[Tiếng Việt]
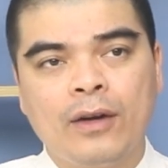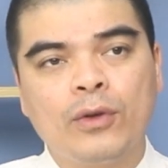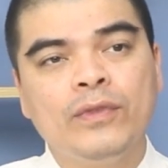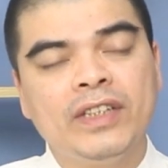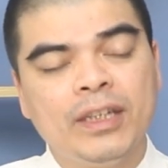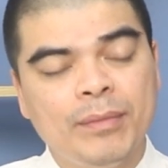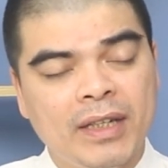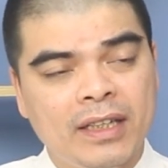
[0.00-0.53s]
Quý
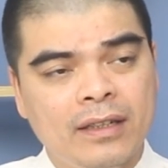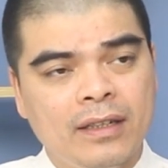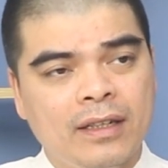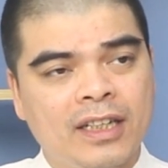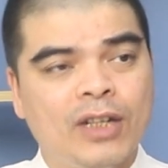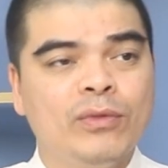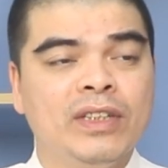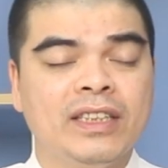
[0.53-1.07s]
vị thân mến,
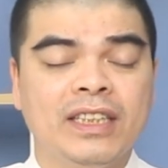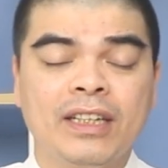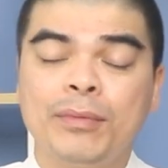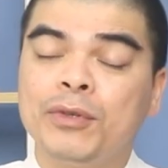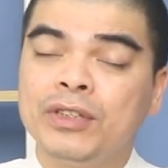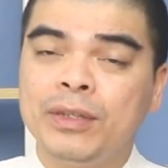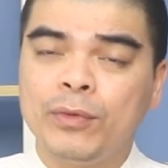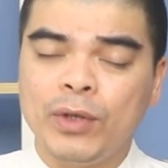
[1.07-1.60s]
không chỉ dịp
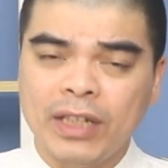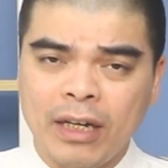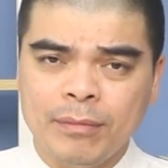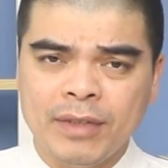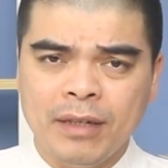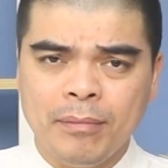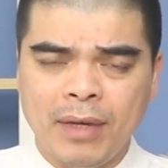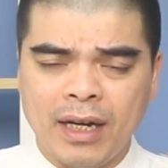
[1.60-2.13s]
cuối
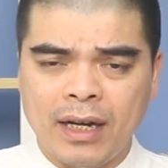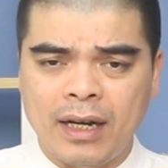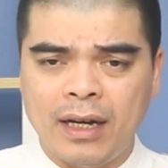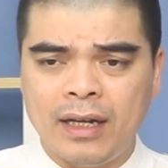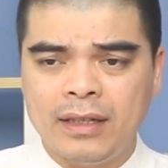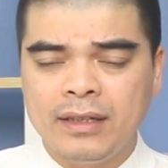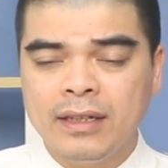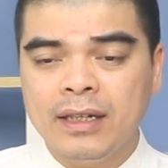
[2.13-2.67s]
năm nhé,
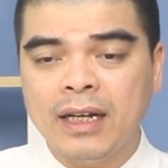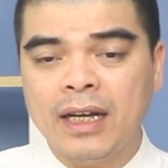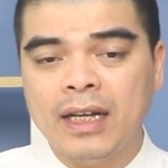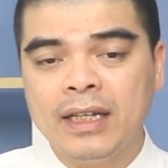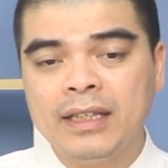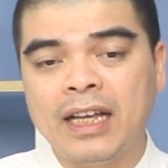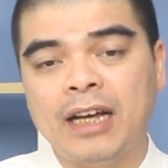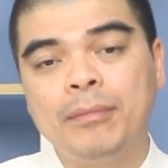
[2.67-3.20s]
mà những
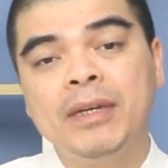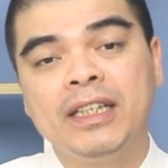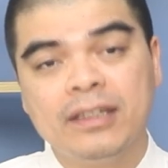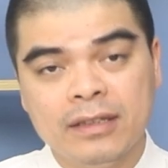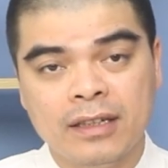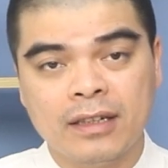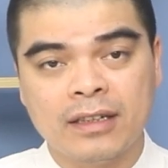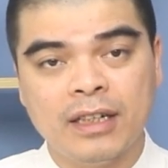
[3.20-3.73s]
cái tháng bình
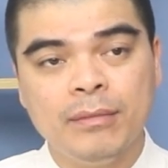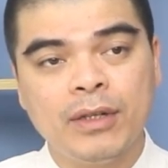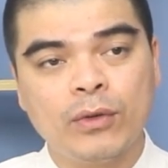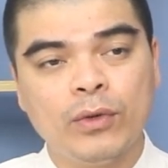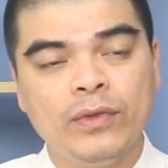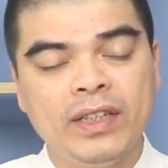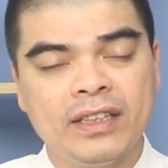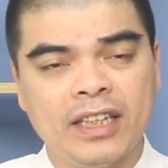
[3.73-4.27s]
thường nếu mà
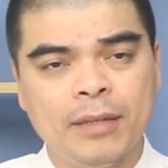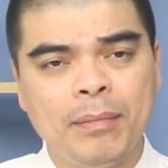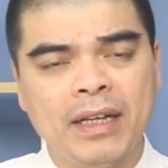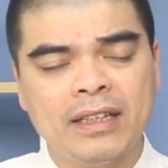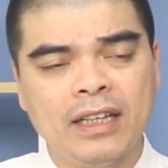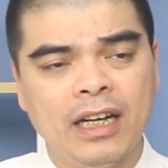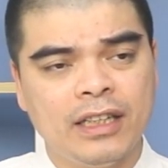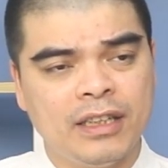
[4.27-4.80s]
quý vị thấy
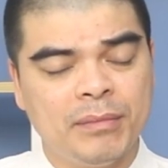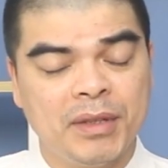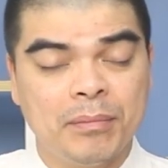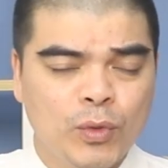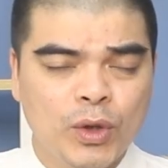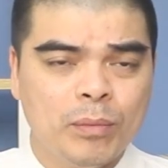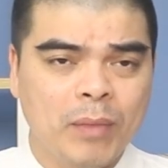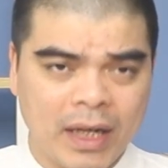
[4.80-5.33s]
bàn thờ nhà
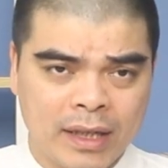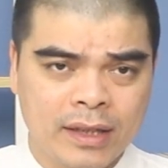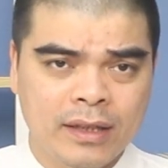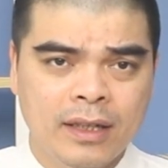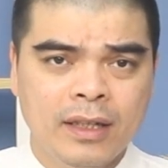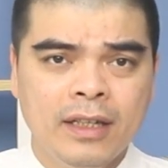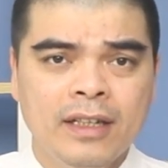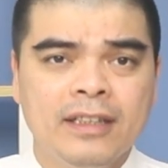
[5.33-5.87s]
mình bụi bẩn
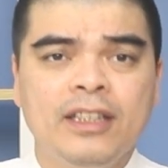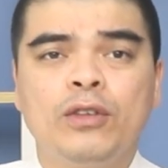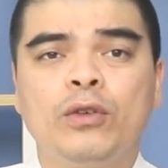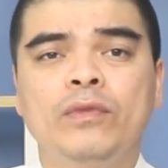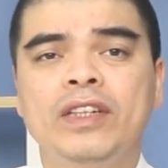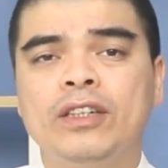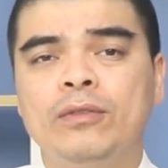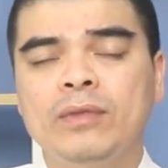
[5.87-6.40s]
thì
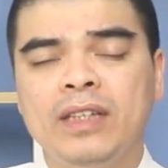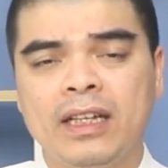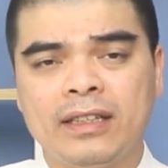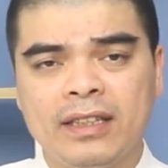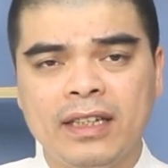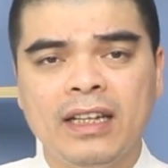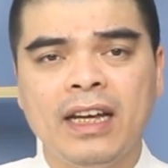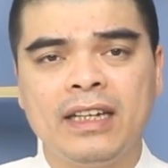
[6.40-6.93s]
quý vị cũng có thể
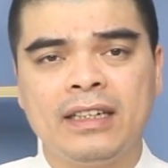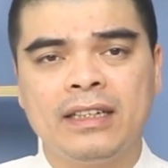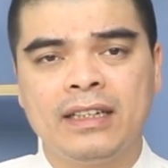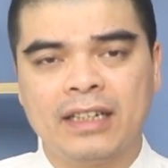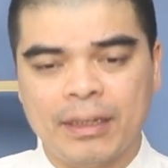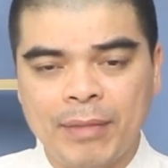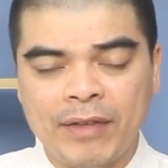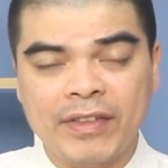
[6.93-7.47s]
tiến hành
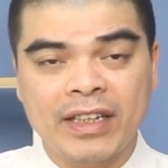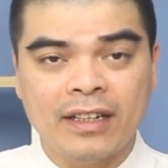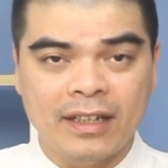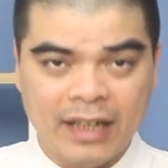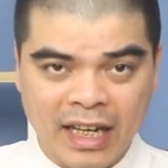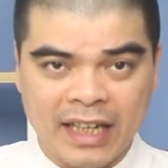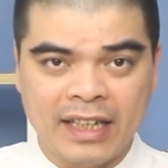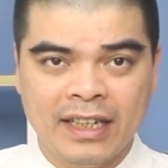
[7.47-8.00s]
cái bài văn
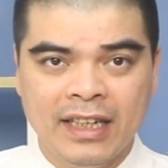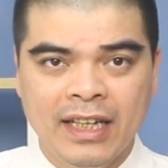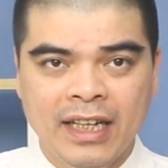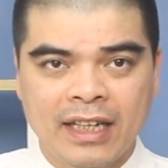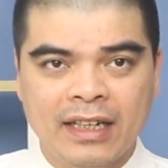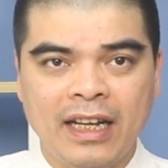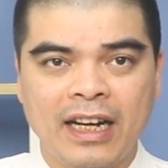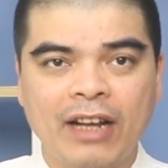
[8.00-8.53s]
khấn này
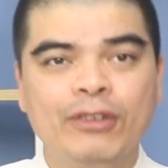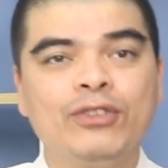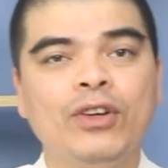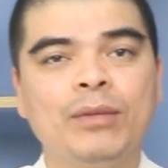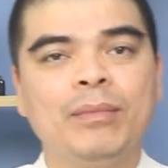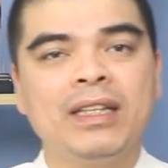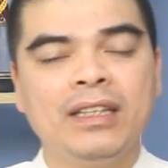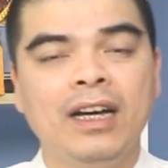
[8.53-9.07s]
để lau
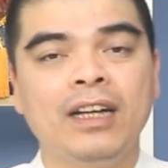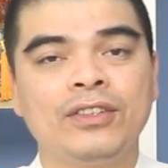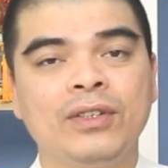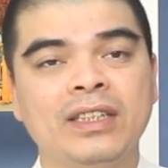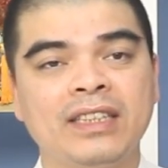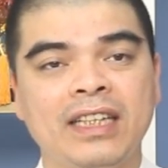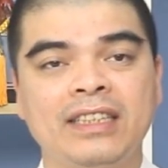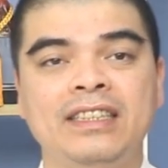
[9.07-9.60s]
dọn bàn thờ cho
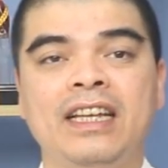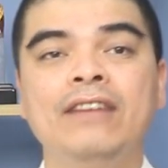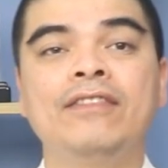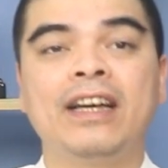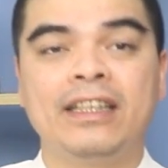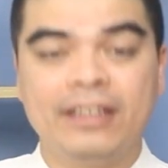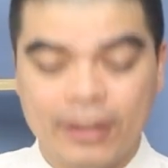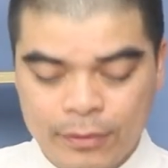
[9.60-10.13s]
được sạch sẽ
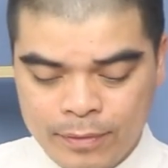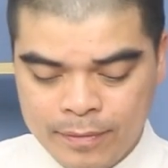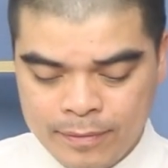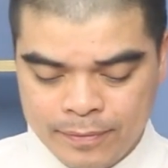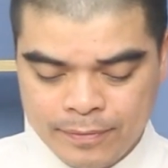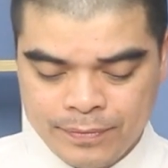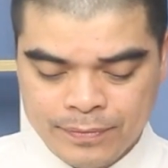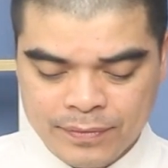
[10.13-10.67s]
và hanh thông.
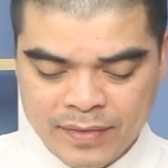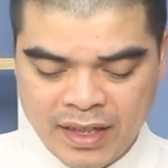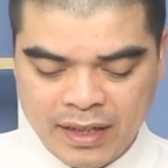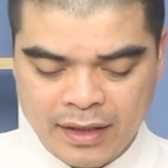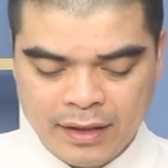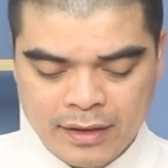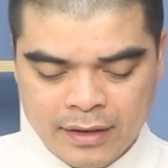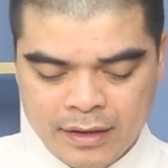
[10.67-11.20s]
Đây
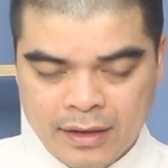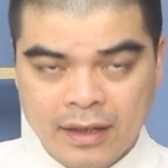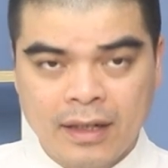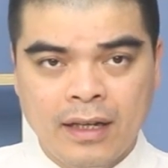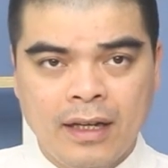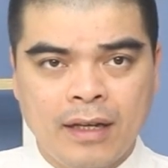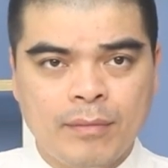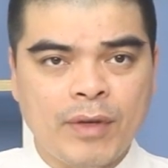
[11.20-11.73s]
này.
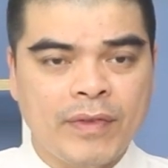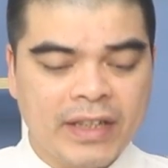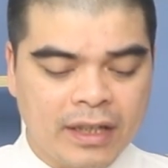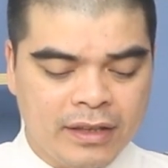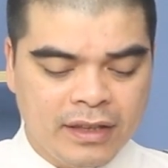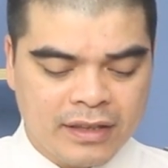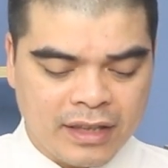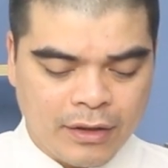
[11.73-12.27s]
Bài văn
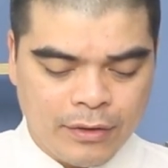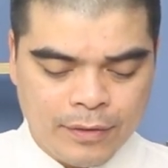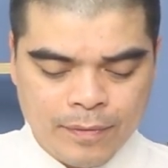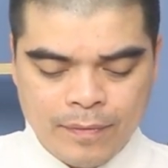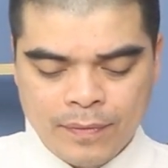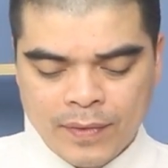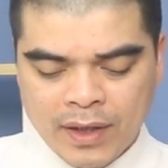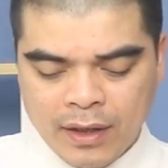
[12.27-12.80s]
khấn như sau:
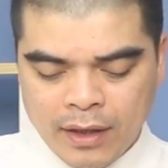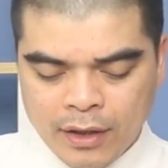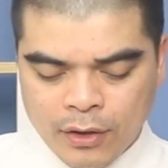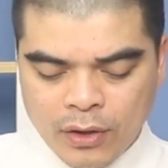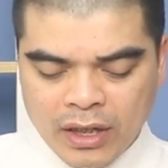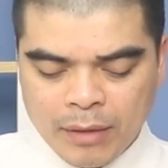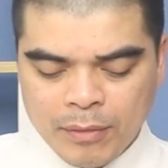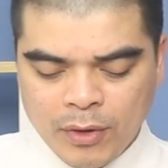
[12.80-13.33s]

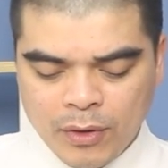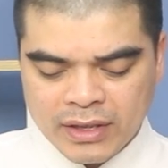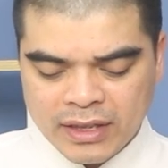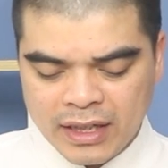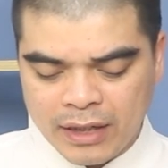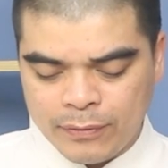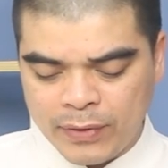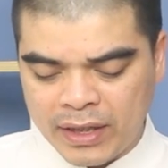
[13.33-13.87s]
Con Nam
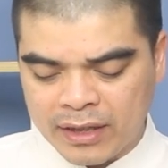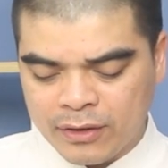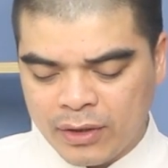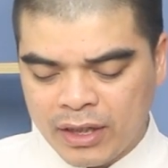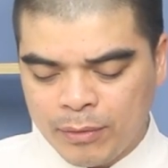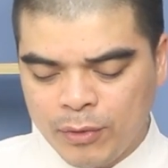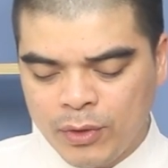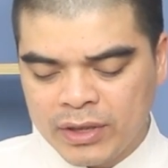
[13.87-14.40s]
Di Đà Phật,
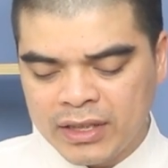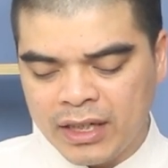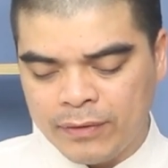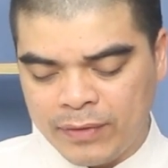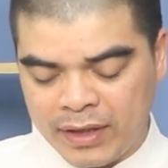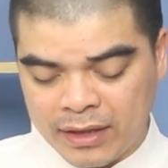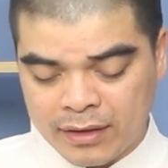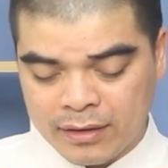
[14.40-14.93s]
Con Nam Mô A Di Đà
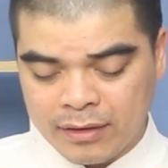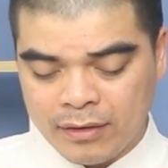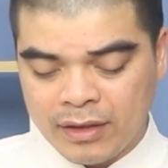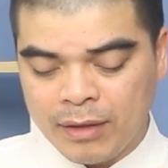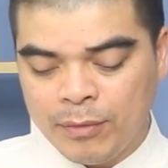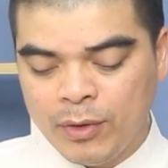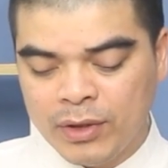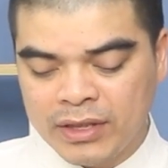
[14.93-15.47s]
Phật,
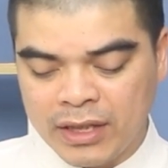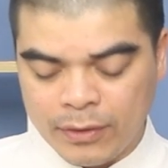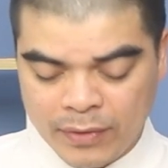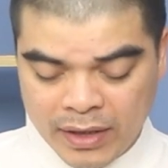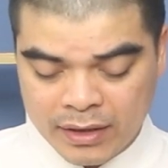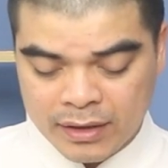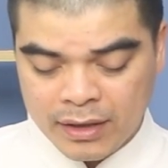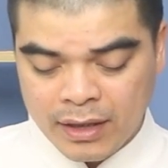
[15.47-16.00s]
Con Nam Mô A Di Đà
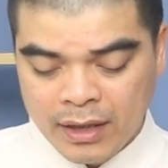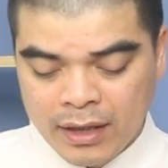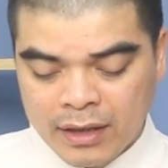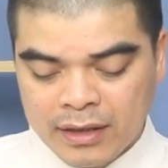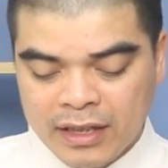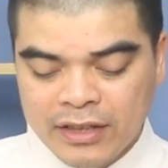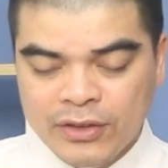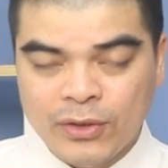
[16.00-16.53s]
Phật.
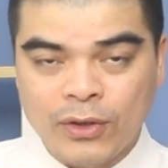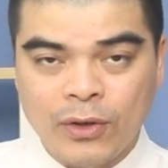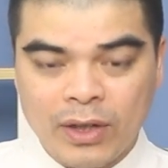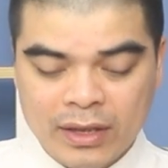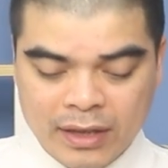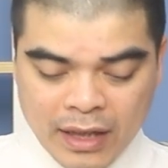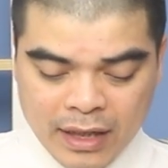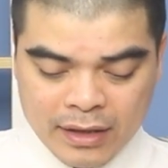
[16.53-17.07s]
Tín chủ
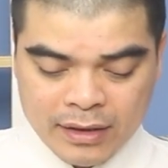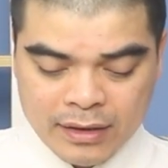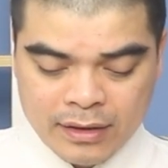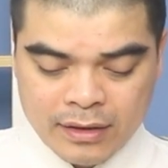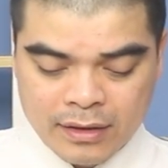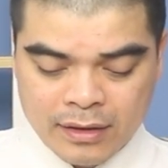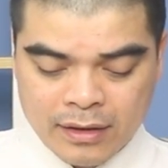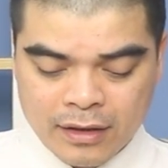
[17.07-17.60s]
con tên,
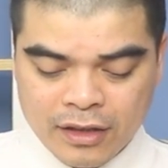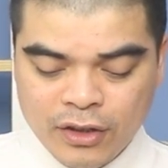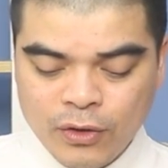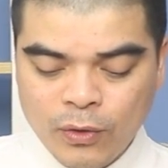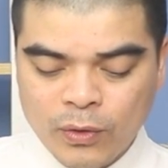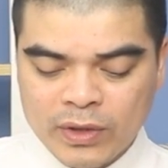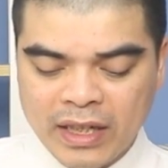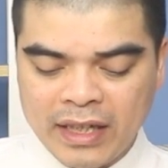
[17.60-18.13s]
cư
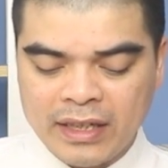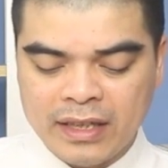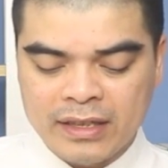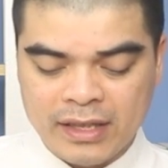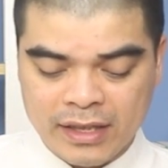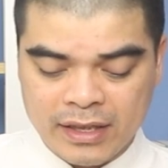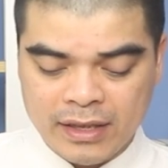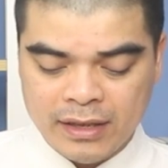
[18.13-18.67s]
ngụ tại địa
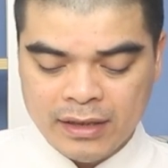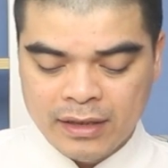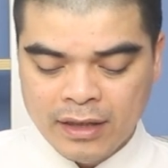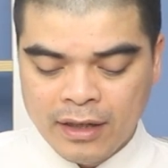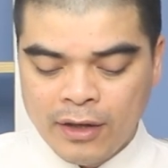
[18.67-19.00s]
chỉ.